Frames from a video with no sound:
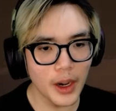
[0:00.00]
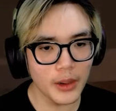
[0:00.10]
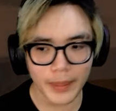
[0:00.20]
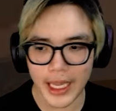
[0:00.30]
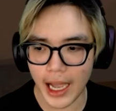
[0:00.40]

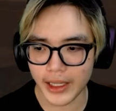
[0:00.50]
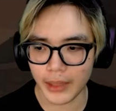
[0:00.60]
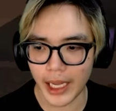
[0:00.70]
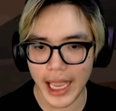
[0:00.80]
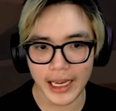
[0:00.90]
đâu. Bây giờ
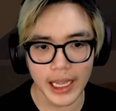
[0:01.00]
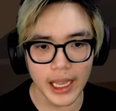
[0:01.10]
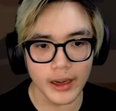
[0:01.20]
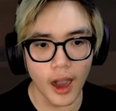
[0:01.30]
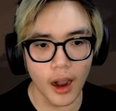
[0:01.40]
trong thời gian này
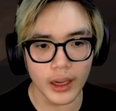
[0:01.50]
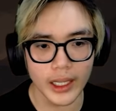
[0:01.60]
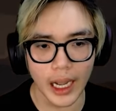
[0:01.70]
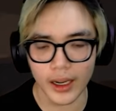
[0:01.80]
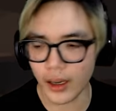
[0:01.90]
vẫn còn
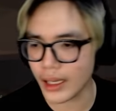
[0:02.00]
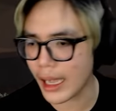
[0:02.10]
đến tận gọi